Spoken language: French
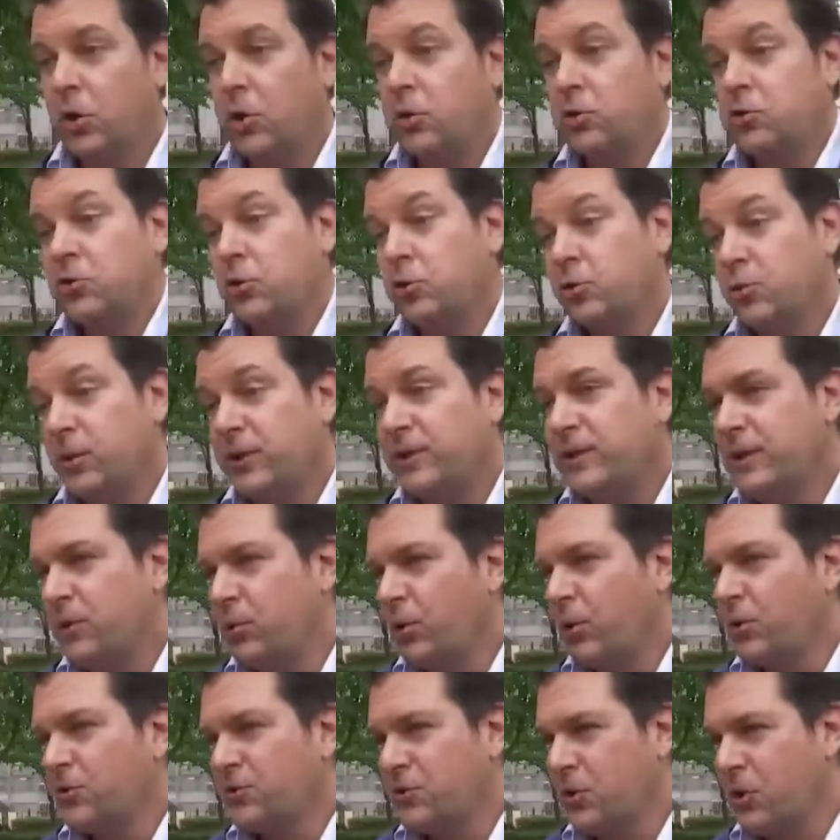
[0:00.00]
Euh, ce tweet,
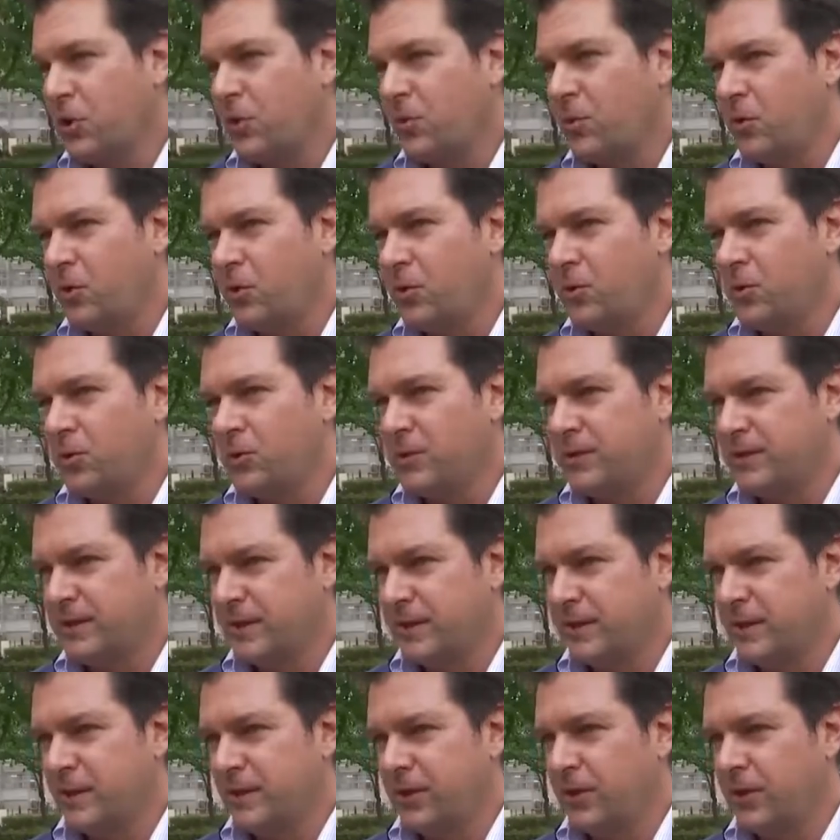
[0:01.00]
il lui ressemble.
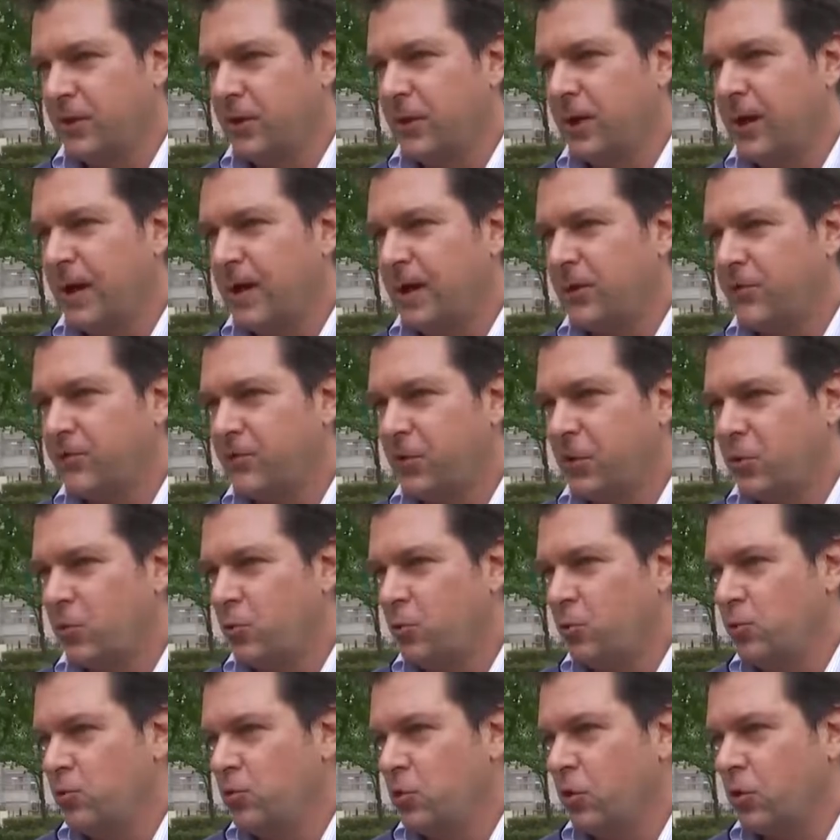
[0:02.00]
C'est euh, à la fois
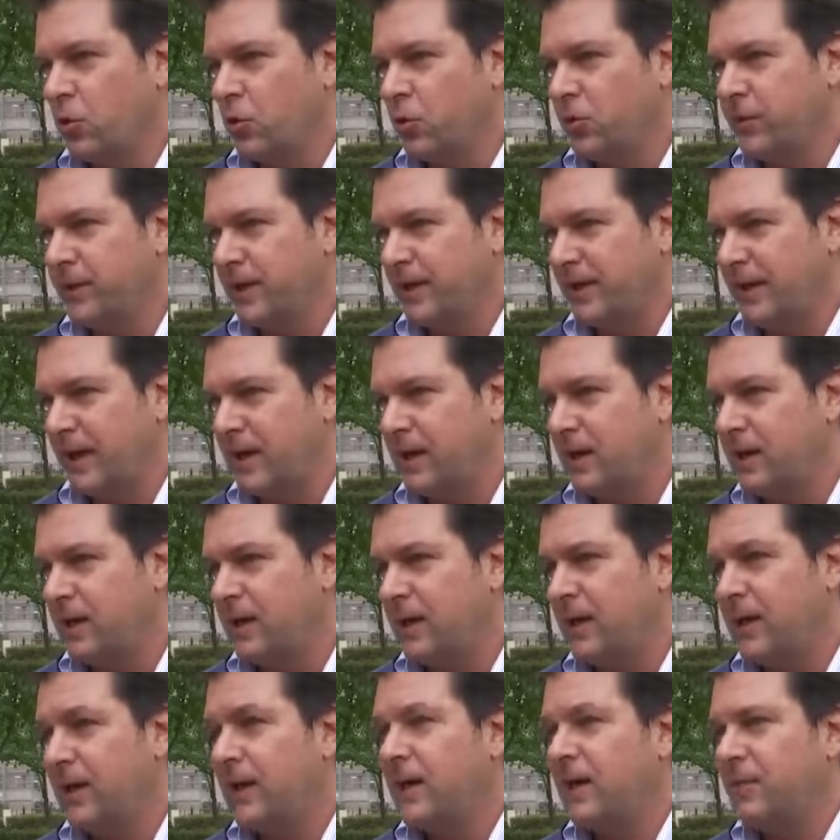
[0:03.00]
de l'humour euh,
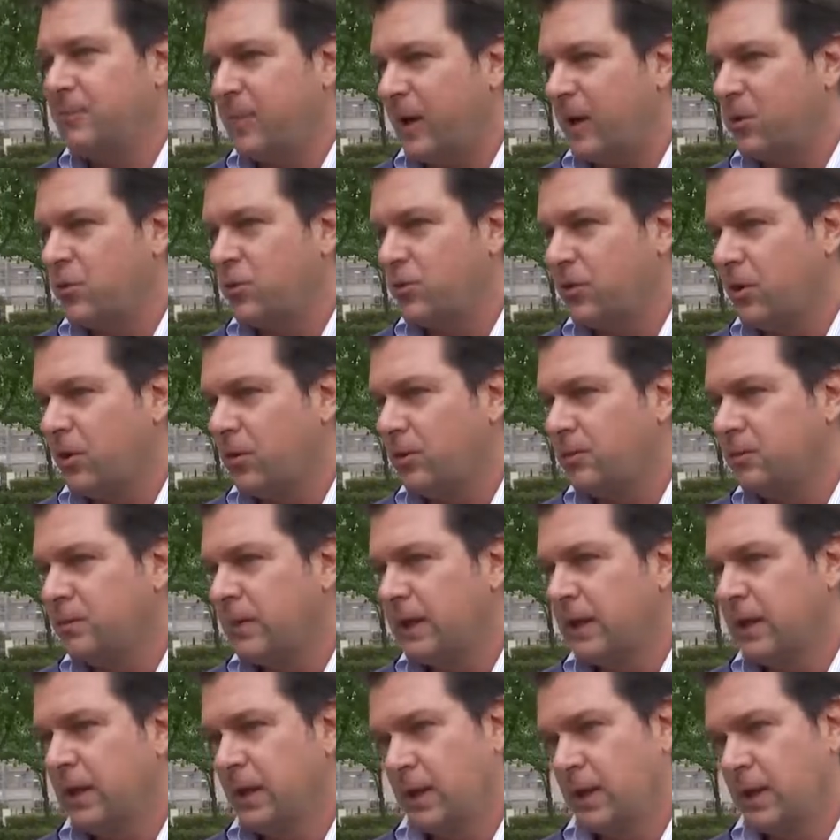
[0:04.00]
décalé et percutant.